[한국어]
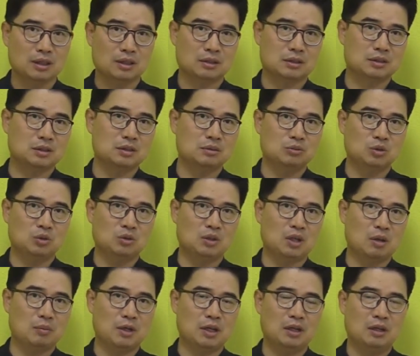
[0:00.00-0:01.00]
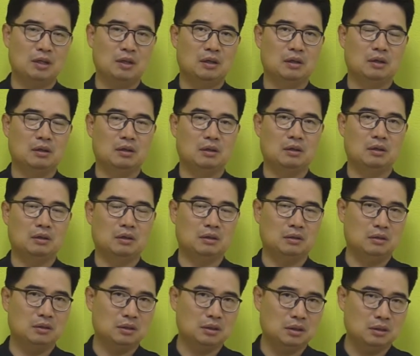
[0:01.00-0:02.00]
그래서 시몬은 아마 어,
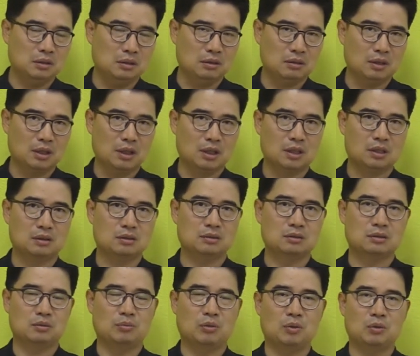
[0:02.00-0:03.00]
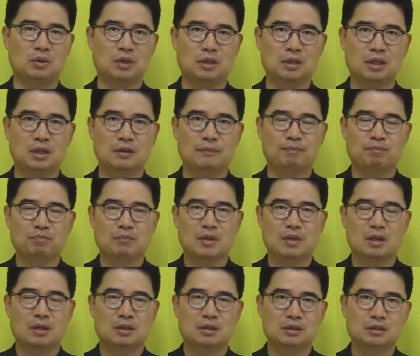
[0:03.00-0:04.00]
흑인이었다라는 것을 볼 때에
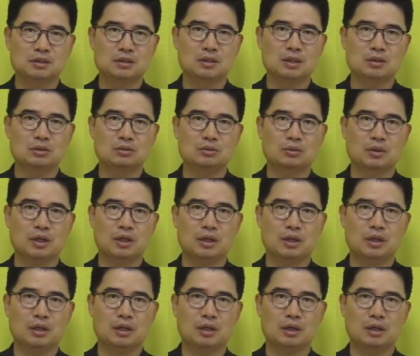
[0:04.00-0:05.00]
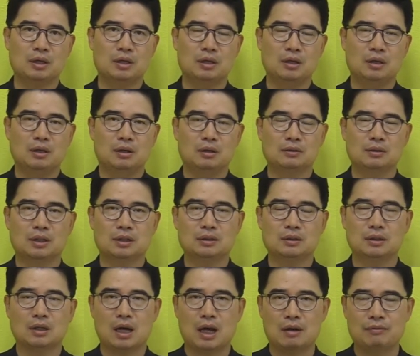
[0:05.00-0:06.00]
그 시대 속에 어떤
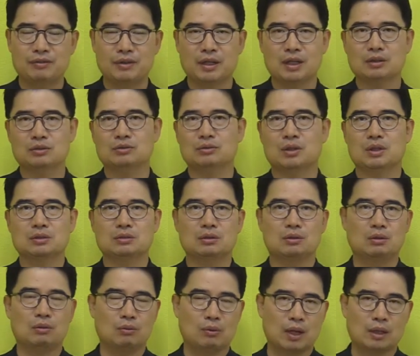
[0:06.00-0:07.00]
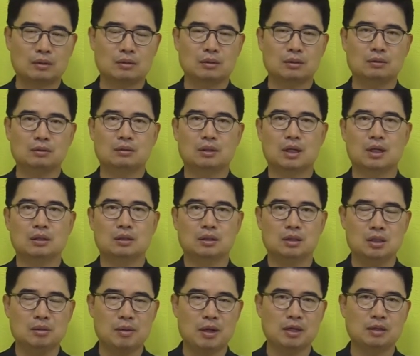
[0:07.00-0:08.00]
그 아프리카 쪽에서 왔던 그런
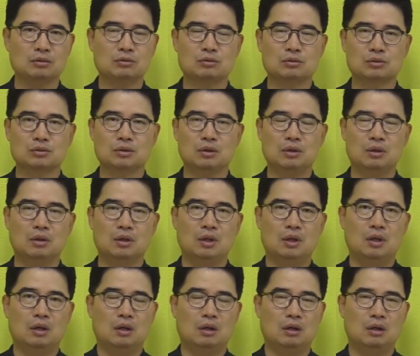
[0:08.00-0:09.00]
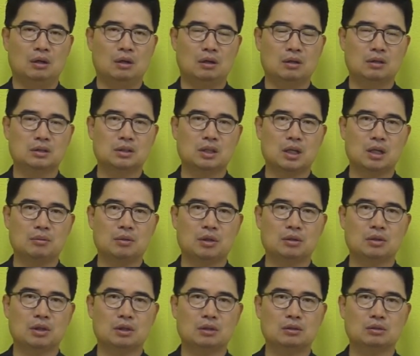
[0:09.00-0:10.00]
이방인으로서 어, 그 사람이
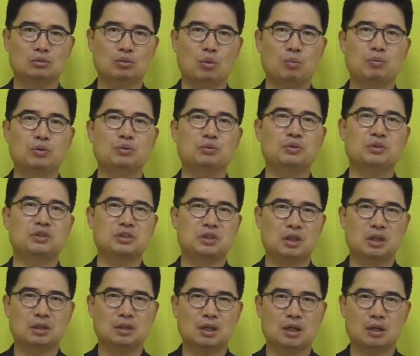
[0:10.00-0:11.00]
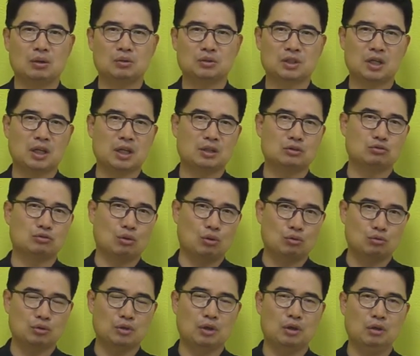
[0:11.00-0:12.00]
어떤그 높은 위치에 있다라고 생각할 수는
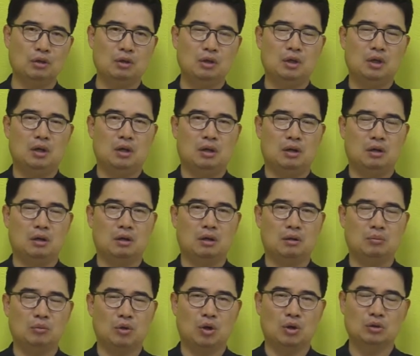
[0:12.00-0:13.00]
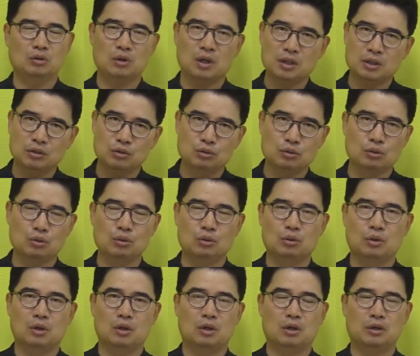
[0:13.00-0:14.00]
없고요. 어, 뭐 어떠한
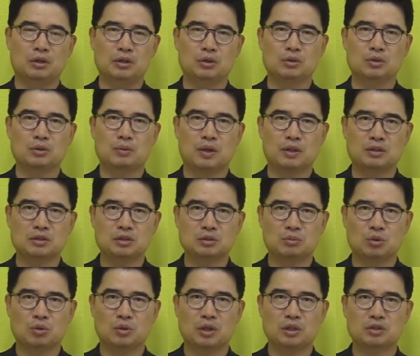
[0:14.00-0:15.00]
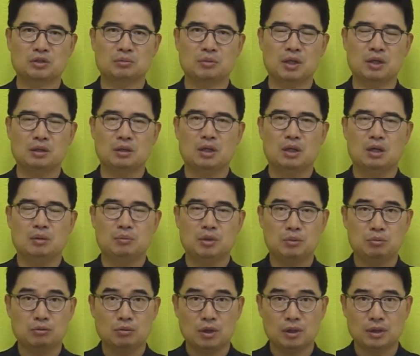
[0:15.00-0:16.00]
이유로 어, 이곳에 왔는지 모르겠지만
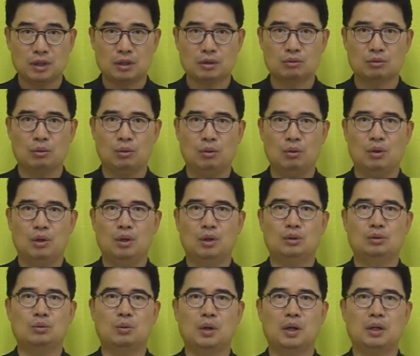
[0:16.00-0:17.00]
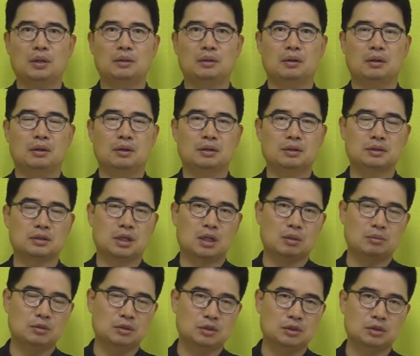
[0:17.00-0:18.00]
피부가 다르고 또한 어, 그
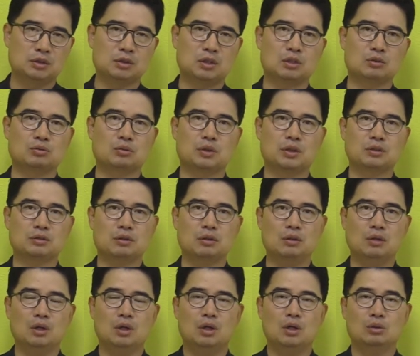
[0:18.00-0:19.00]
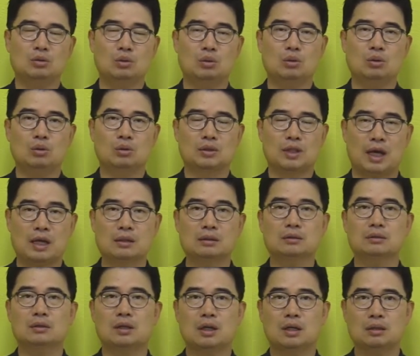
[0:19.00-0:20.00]
사람은 그 시대 속에서 또
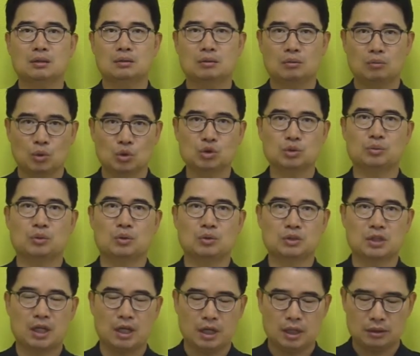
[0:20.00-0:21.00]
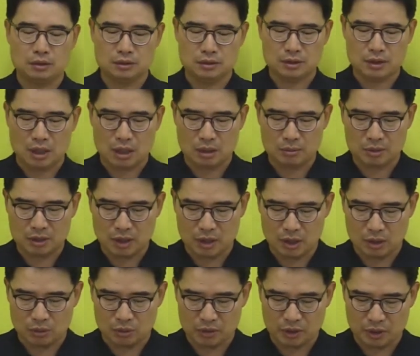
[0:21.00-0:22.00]
다른 그러한 모습으로 살아갔던
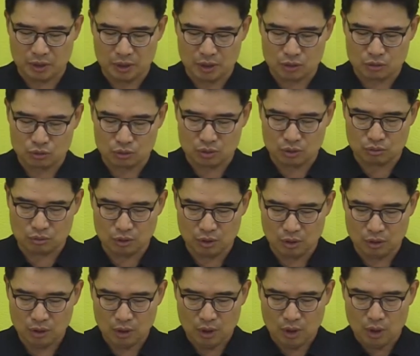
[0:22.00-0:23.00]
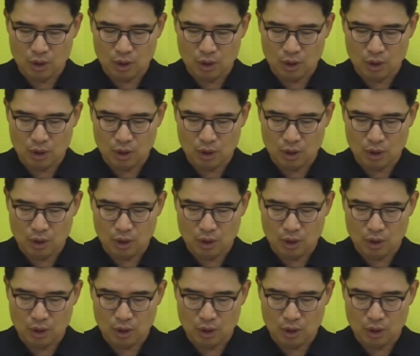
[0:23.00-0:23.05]
사람이다라고 얘기를 할수 있고요.